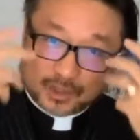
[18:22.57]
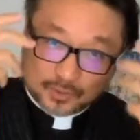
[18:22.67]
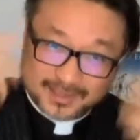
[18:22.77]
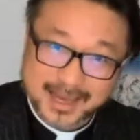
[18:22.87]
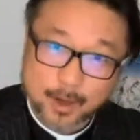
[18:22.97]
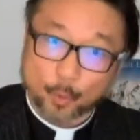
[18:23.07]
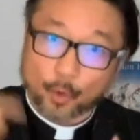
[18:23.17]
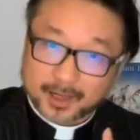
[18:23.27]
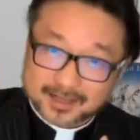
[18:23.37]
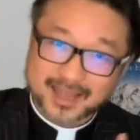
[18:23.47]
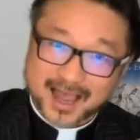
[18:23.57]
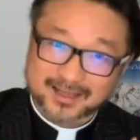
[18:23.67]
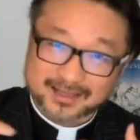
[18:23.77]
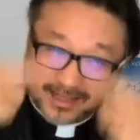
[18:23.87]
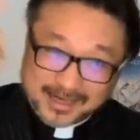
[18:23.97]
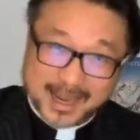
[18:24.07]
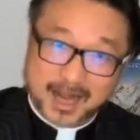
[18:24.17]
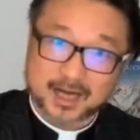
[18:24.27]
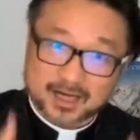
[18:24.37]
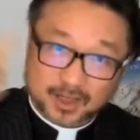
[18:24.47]
就在我跟她的这
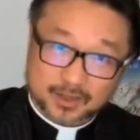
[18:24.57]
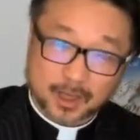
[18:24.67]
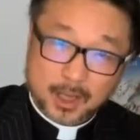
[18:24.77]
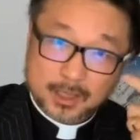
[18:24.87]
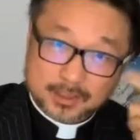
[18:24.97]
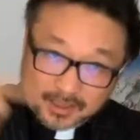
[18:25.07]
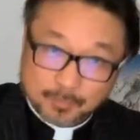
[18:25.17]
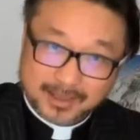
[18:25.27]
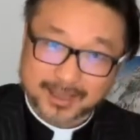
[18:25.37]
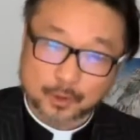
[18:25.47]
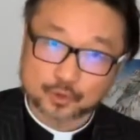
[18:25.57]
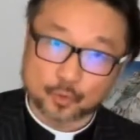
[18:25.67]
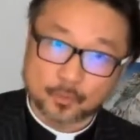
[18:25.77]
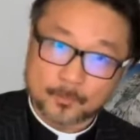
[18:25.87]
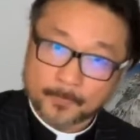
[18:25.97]
两个人的生命当中。